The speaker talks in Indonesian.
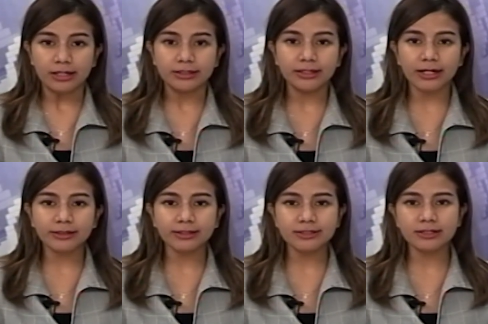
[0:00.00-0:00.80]
Di NTT
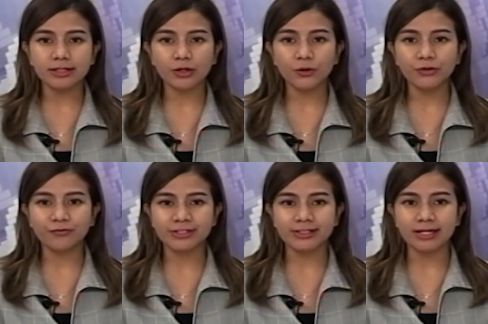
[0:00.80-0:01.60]
sendiri
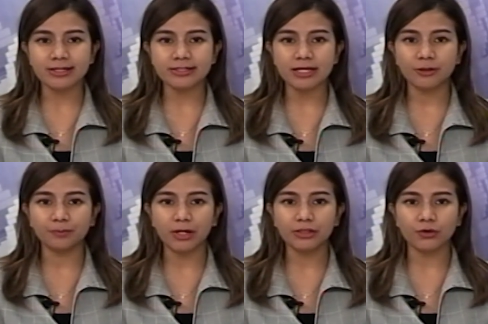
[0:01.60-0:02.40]
Universitas San
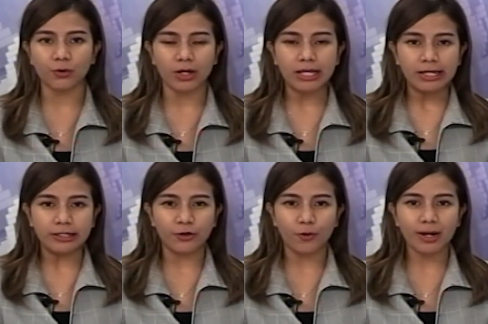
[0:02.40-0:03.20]
Pedro
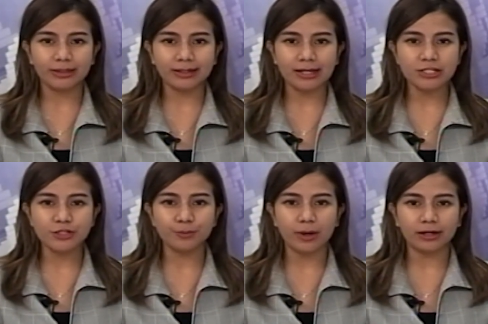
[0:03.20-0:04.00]
didobatkan
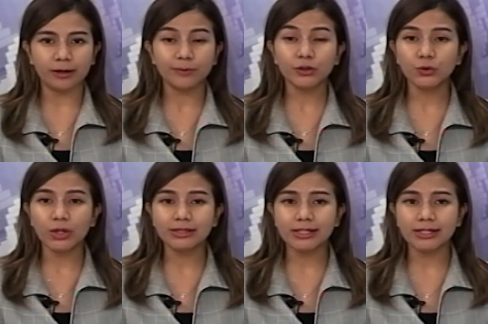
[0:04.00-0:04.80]
sebagai perguruan
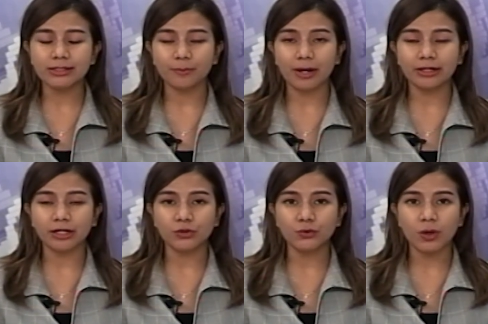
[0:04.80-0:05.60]
tinggi terbaik
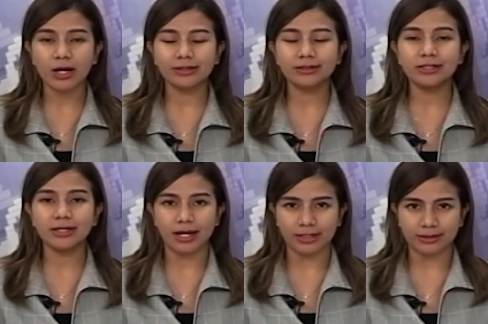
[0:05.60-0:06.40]
kedua di
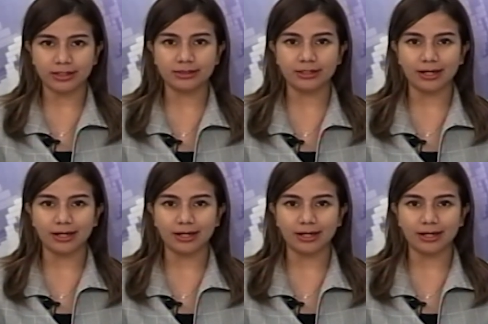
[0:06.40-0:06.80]
NTT.